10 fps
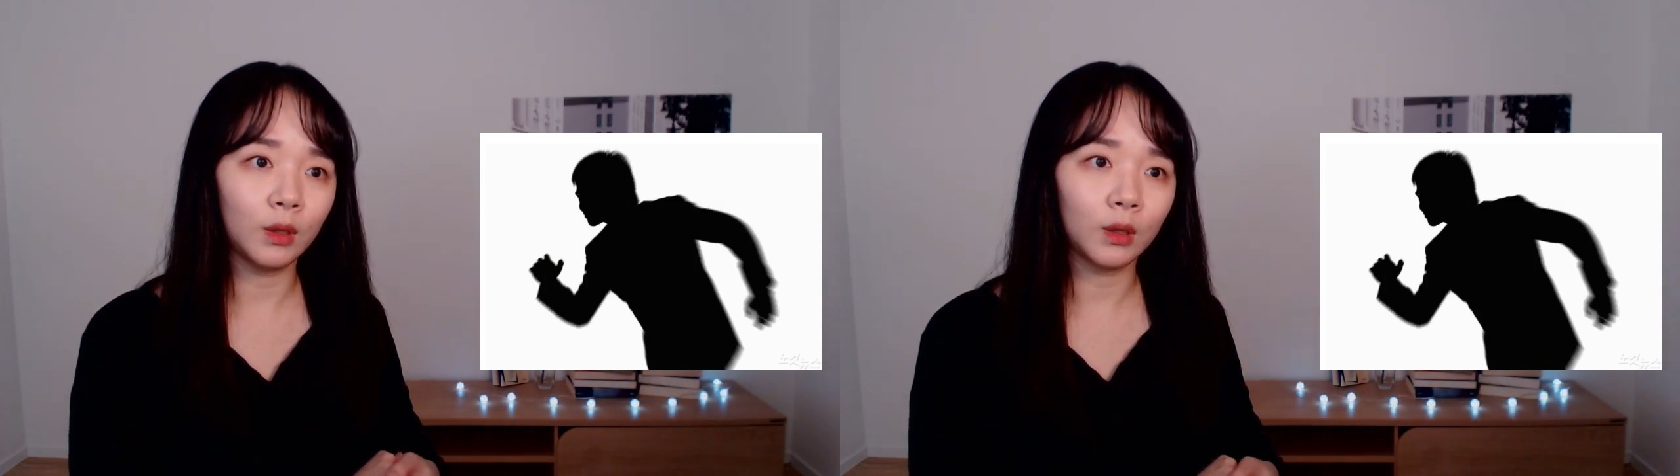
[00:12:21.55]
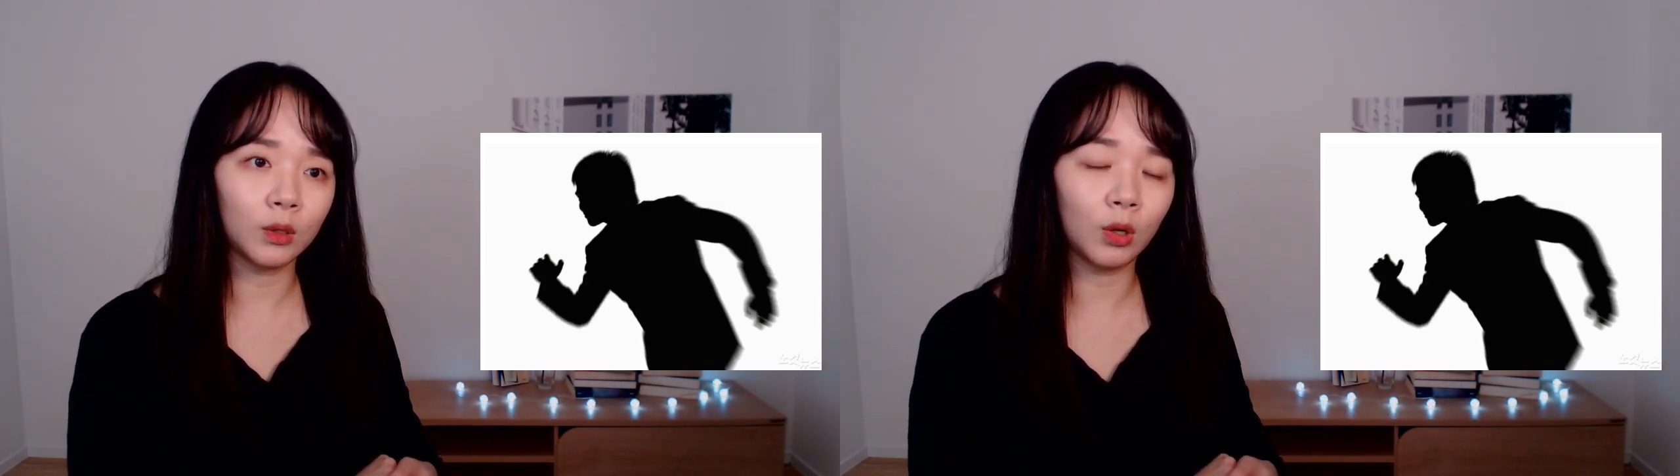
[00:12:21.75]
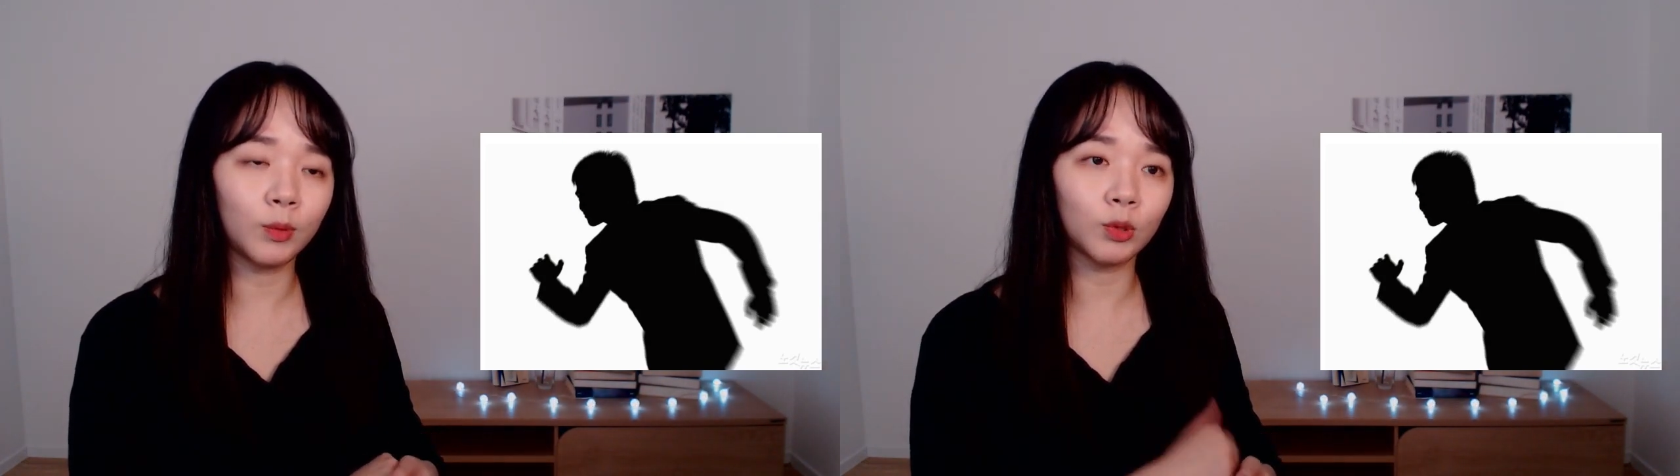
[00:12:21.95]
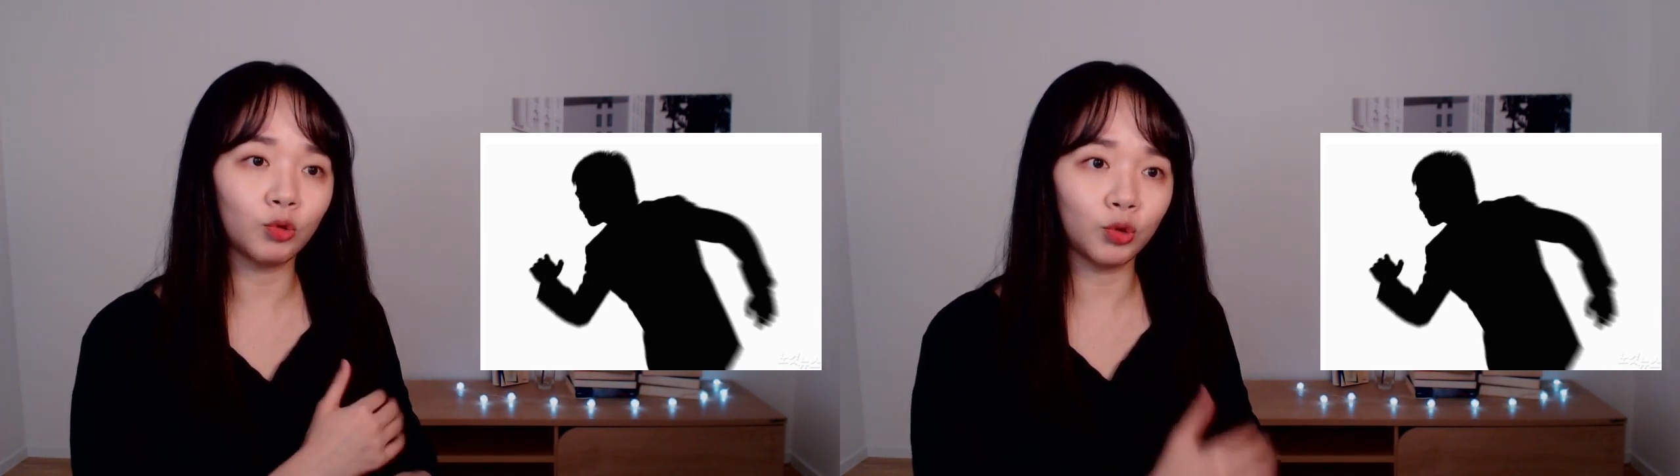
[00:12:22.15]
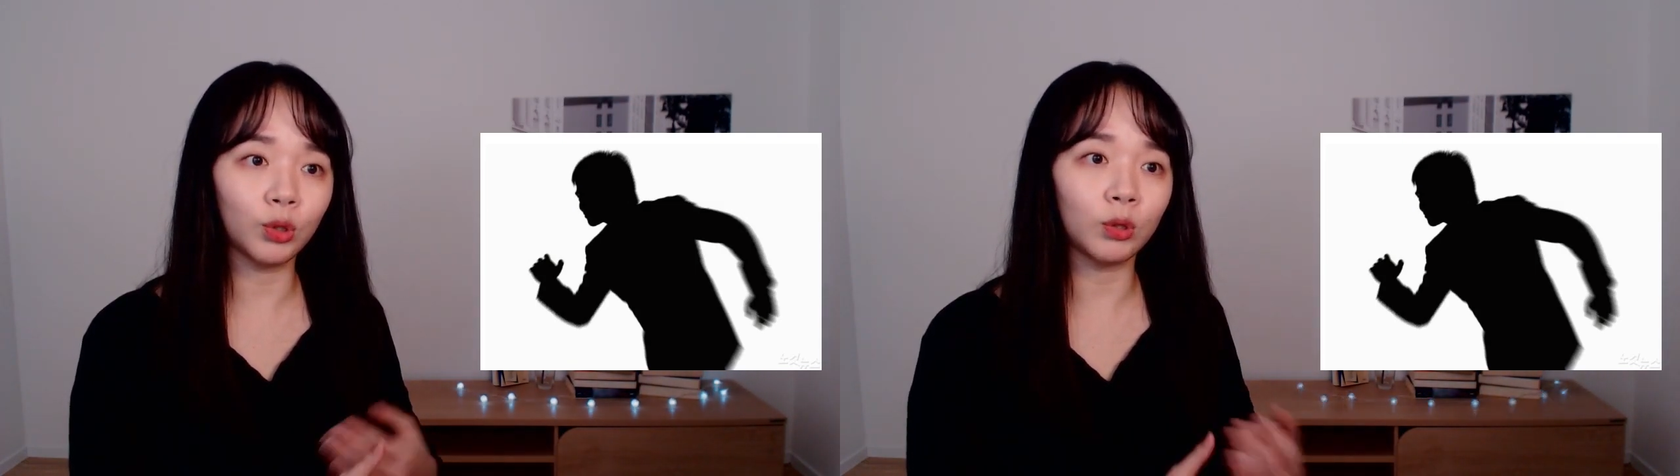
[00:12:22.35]
그러면서
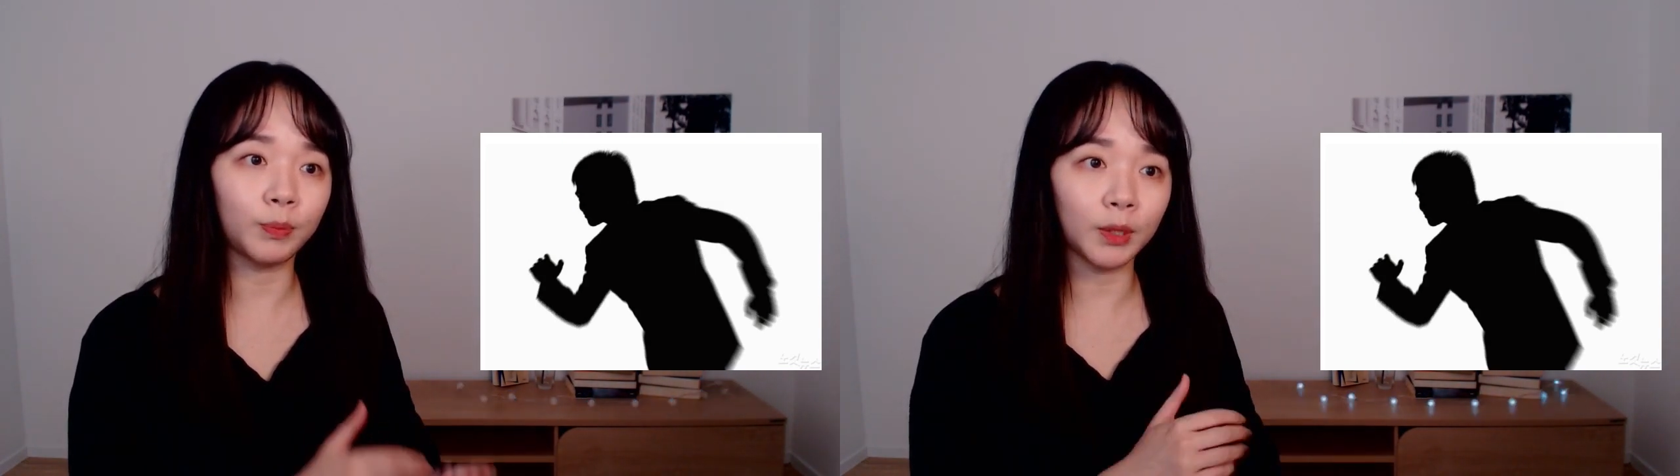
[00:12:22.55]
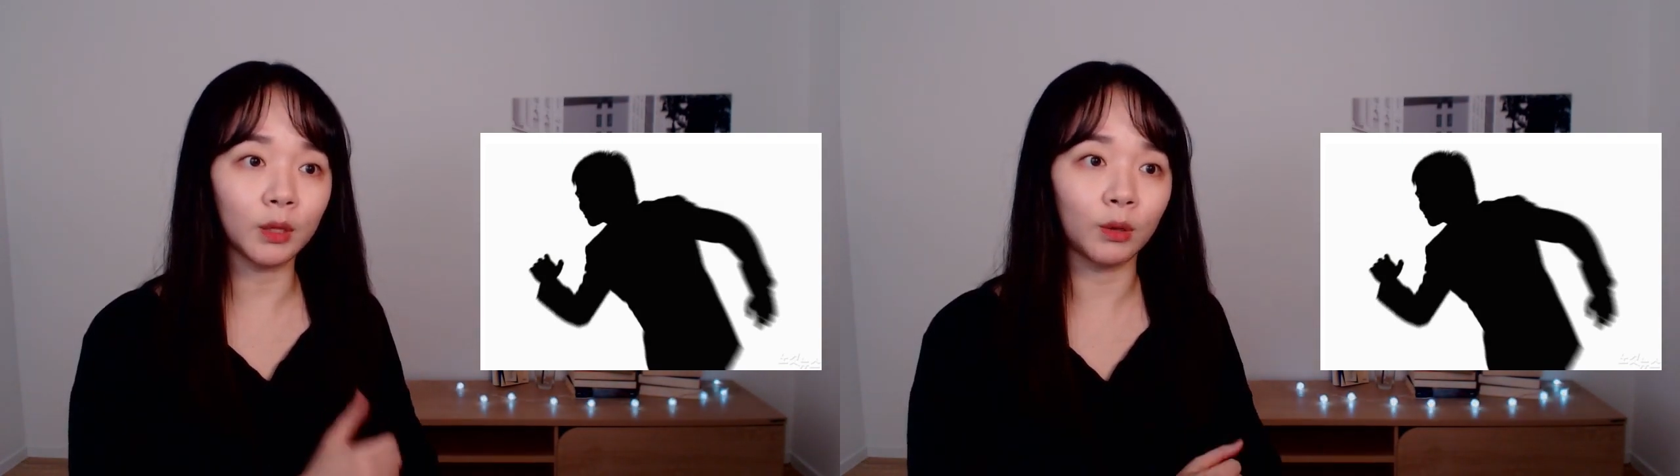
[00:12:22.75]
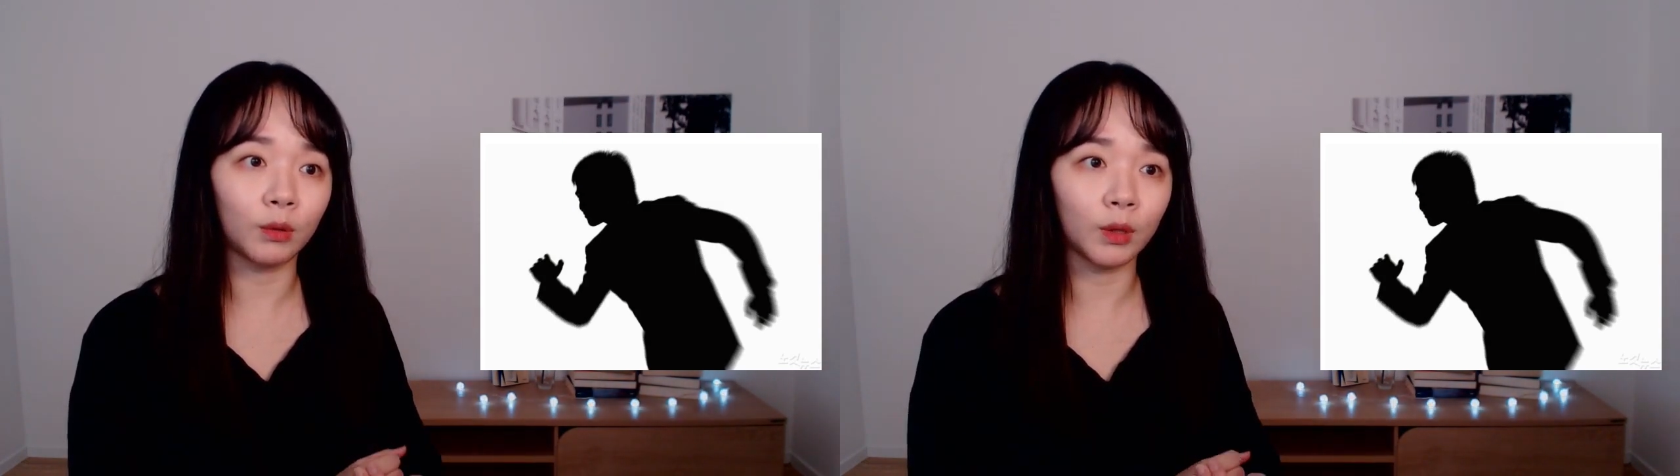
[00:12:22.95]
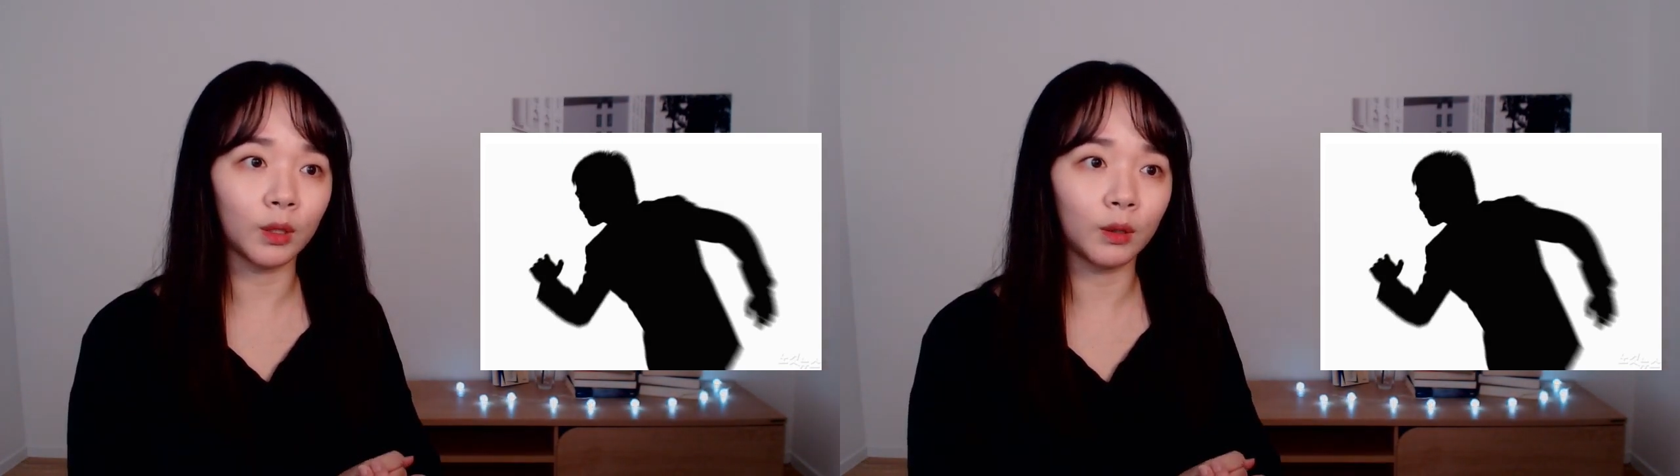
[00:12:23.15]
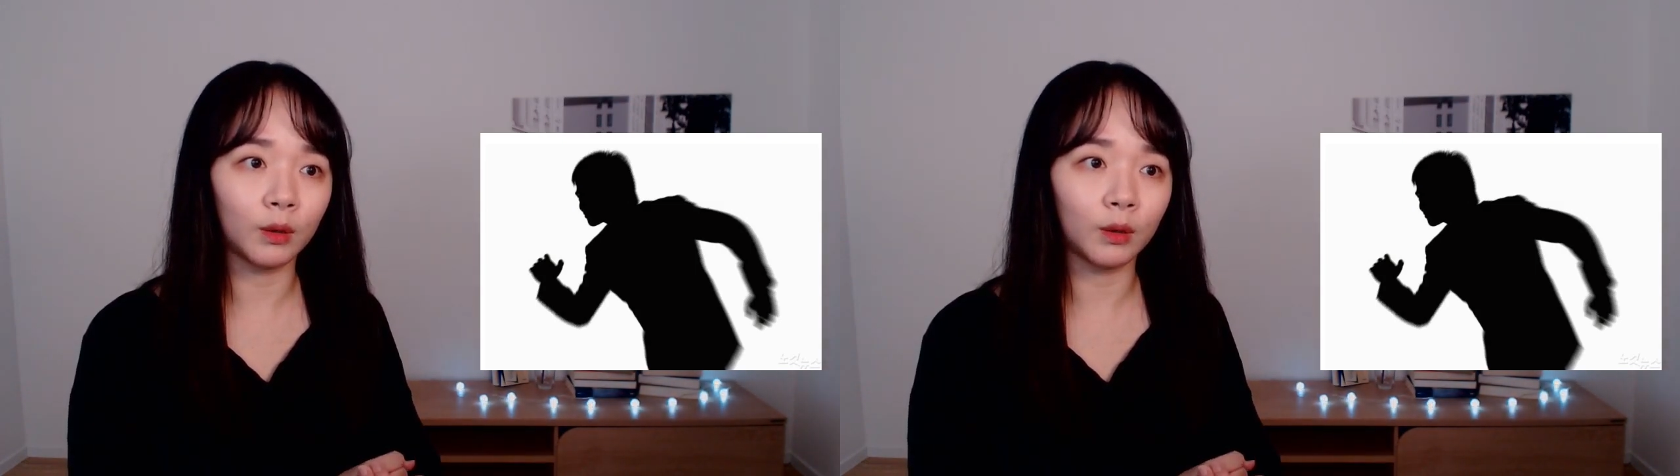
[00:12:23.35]
추적을 피했던 거예요.